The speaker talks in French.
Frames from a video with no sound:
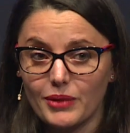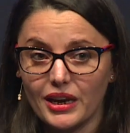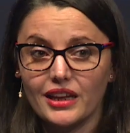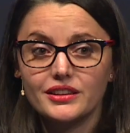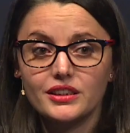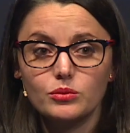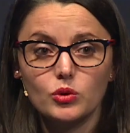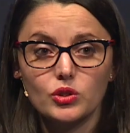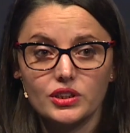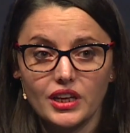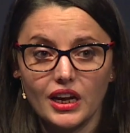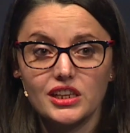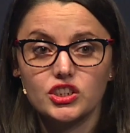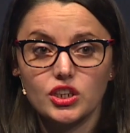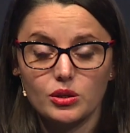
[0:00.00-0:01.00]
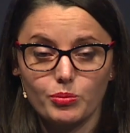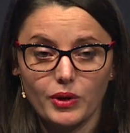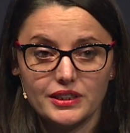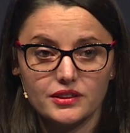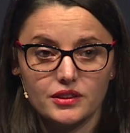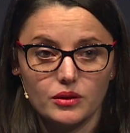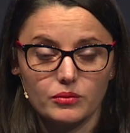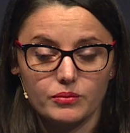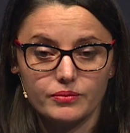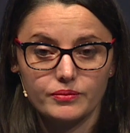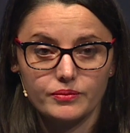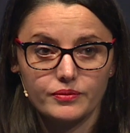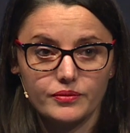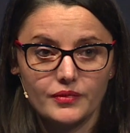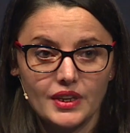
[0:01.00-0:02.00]
maladie mentale chez le patient.
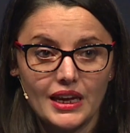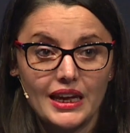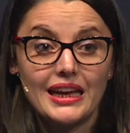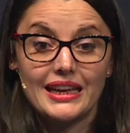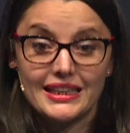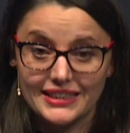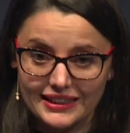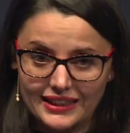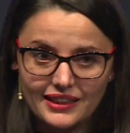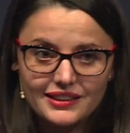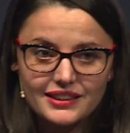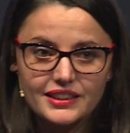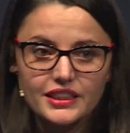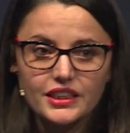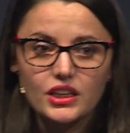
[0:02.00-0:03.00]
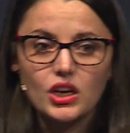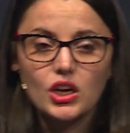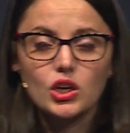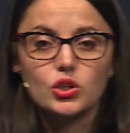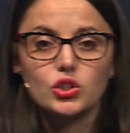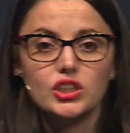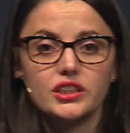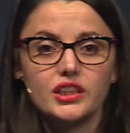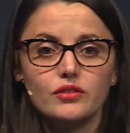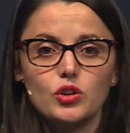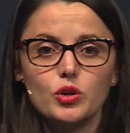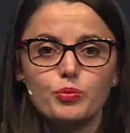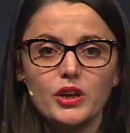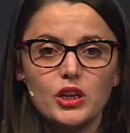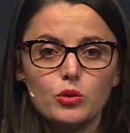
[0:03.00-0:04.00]
C'est ainsi que j'ai
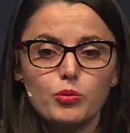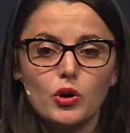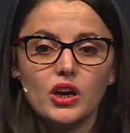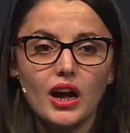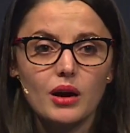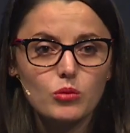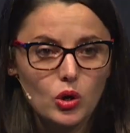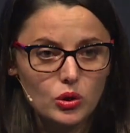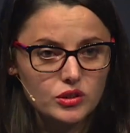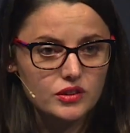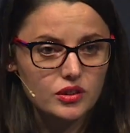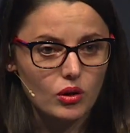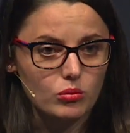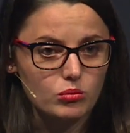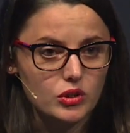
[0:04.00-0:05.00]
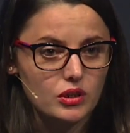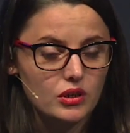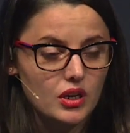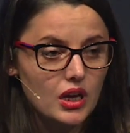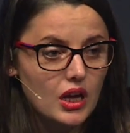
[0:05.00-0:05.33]
développé le programme Ensemble,